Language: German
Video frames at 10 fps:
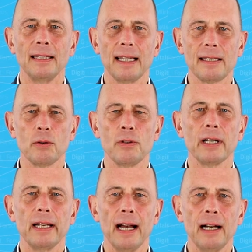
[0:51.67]
dass
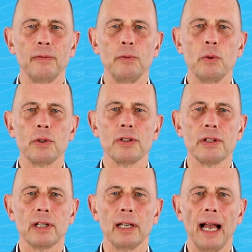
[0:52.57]
unser
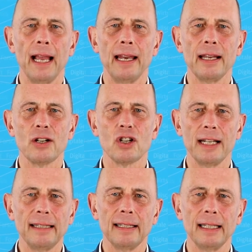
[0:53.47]
Nachwuchs eine
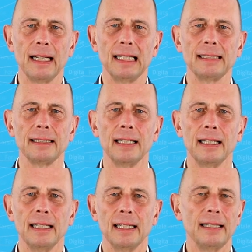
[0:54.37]
Stätte hat,
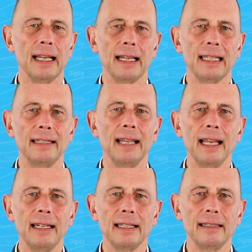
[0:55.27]
in der
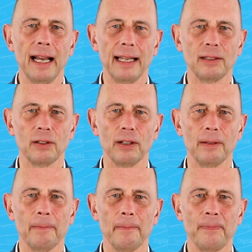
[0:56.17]
Ideen gedeihen können.